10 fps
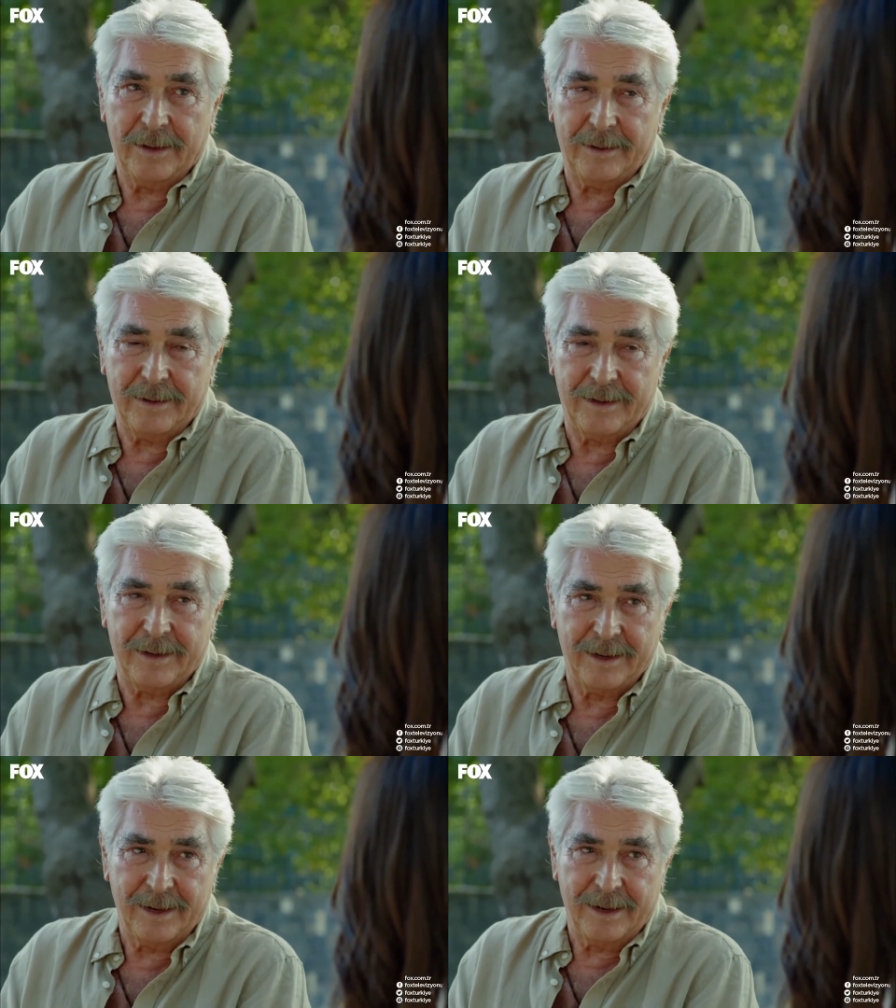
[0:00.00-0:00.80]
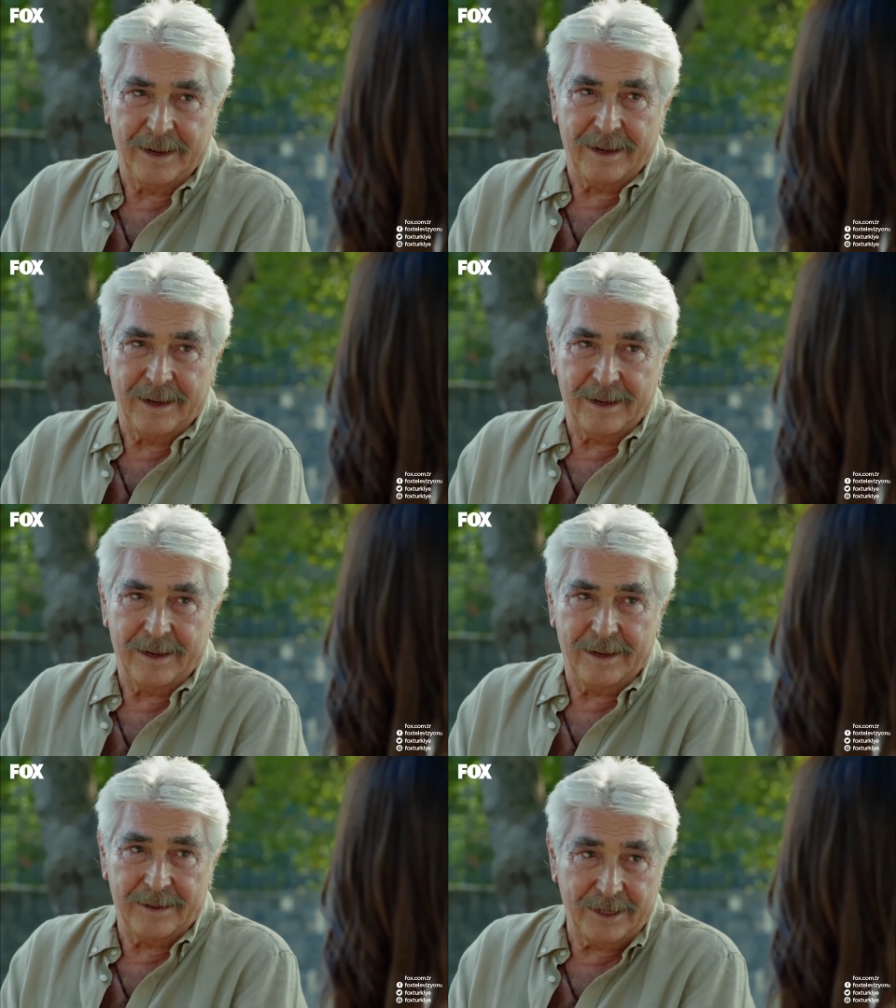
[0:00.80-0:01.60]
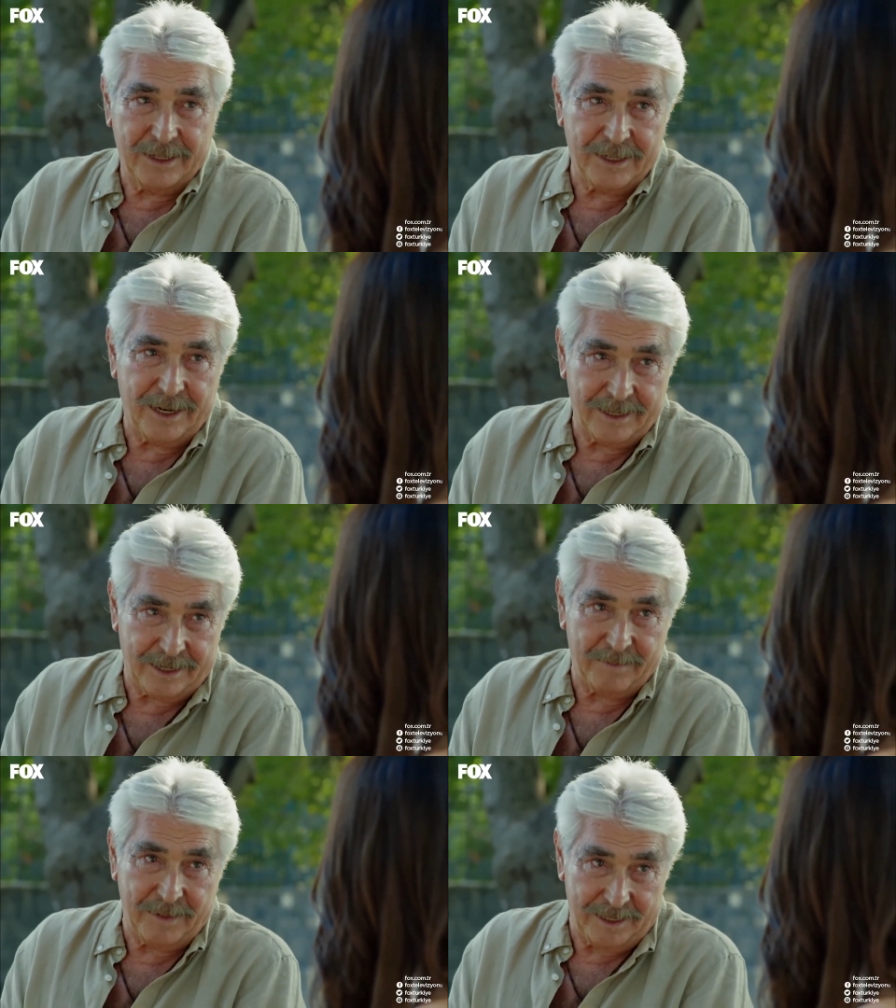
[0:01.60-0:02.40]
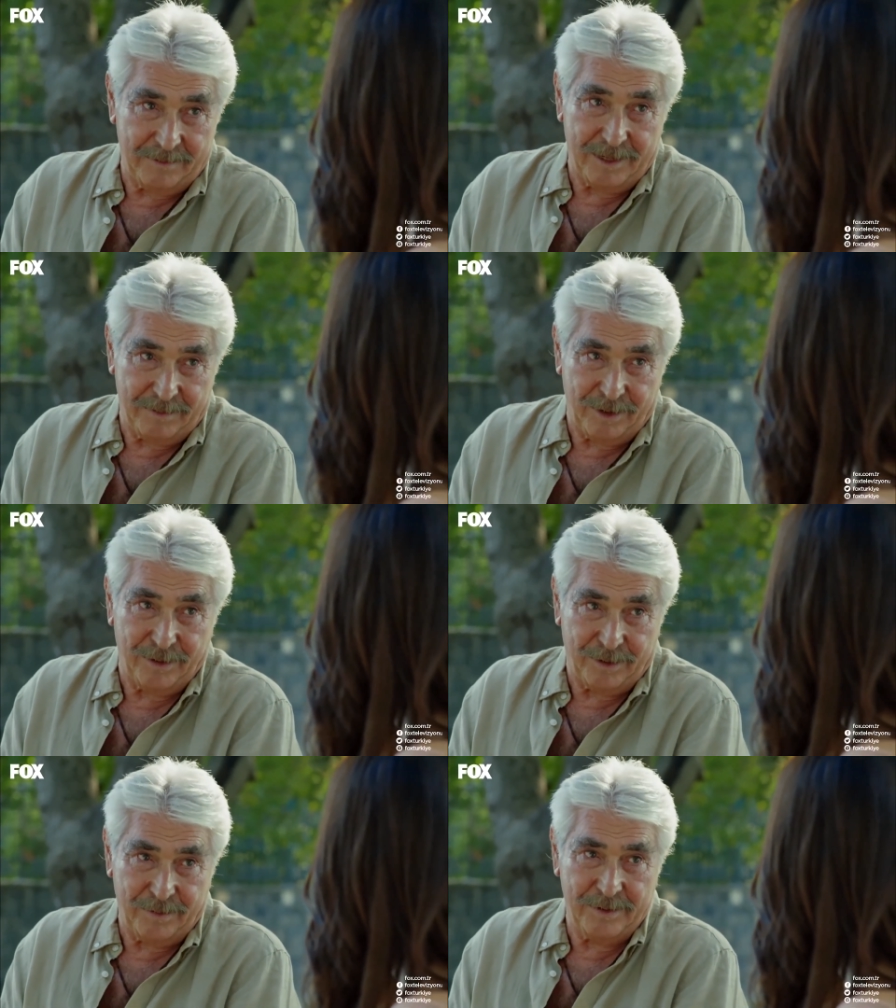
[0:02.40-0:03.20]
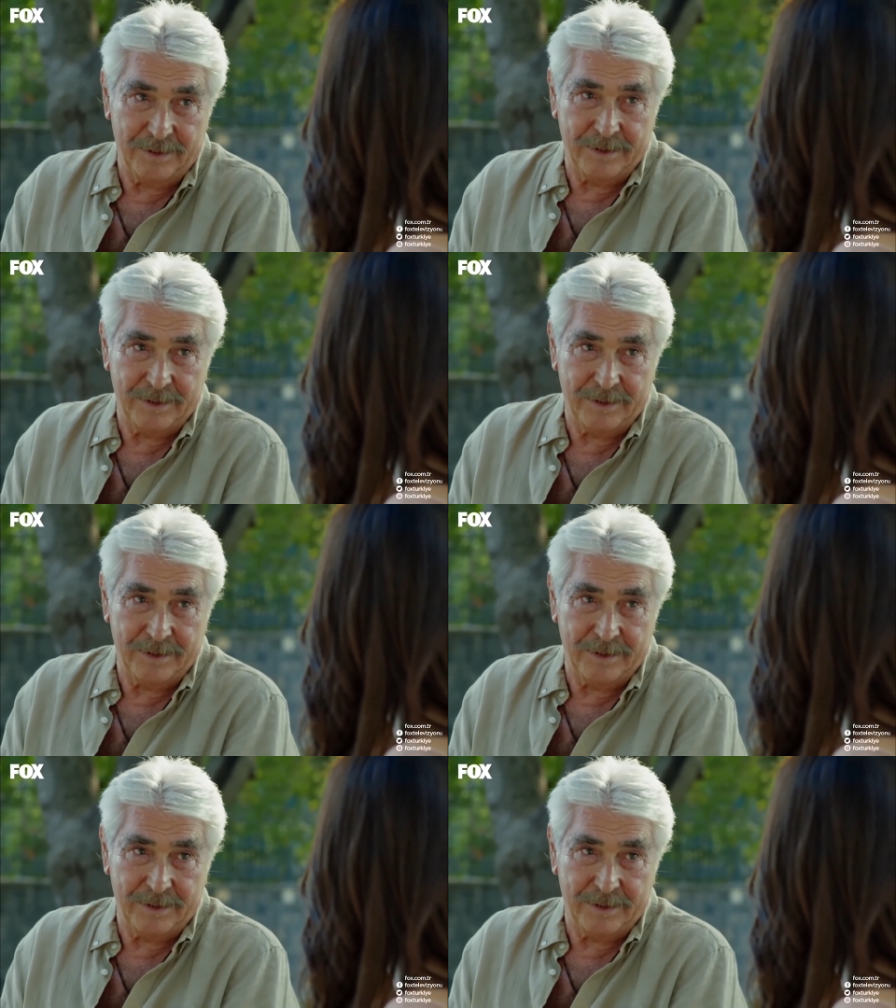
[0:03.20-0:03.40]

Ee, anlayışı hak etmediğimi de biliyorum.